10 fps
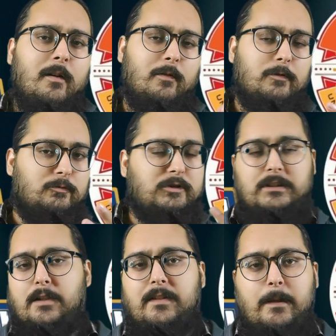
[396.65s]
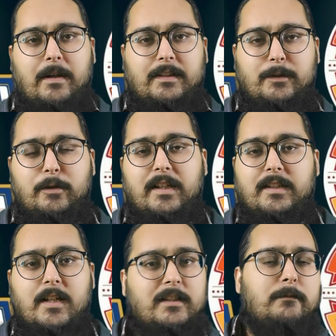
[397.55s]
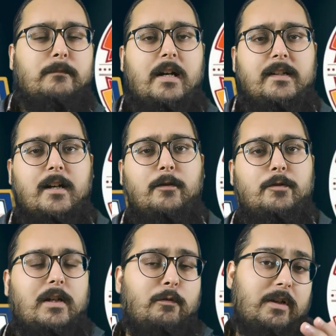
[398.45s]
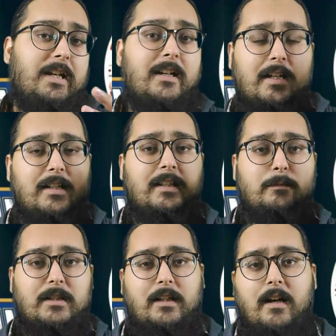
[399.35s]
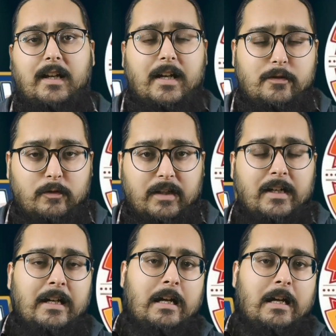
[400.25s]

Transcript: और दूसरी तरफ ये बातें हो रही हैं कि हरदीप पांड्या को जो है वो एक कैटेगरी में रखा गया है जो कि